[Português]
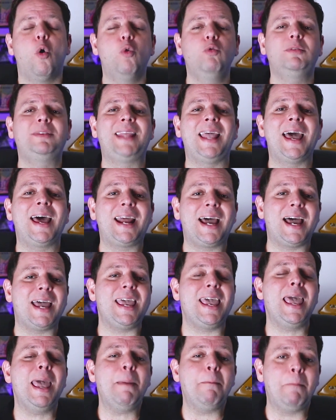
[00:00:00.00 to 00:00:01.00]
1 tera
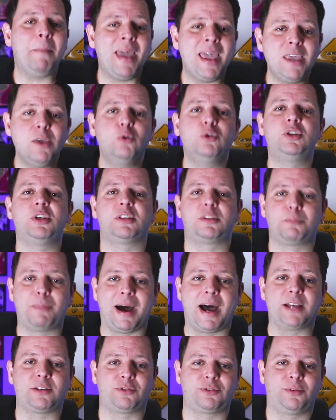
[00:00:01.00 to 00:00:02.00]
e meio de
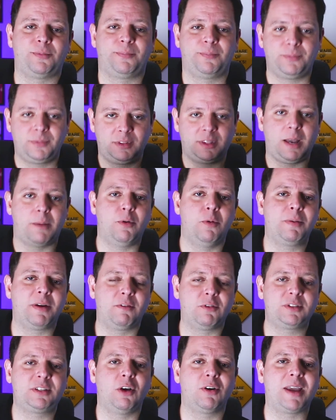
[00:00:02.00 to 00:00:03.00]
espaço. Tá bom para
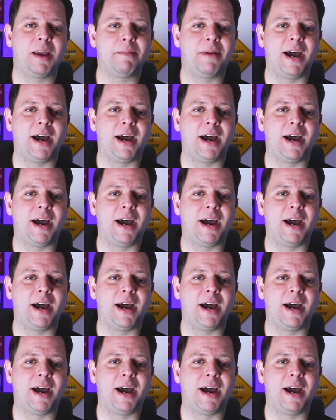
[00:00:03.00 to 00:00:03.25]
você o que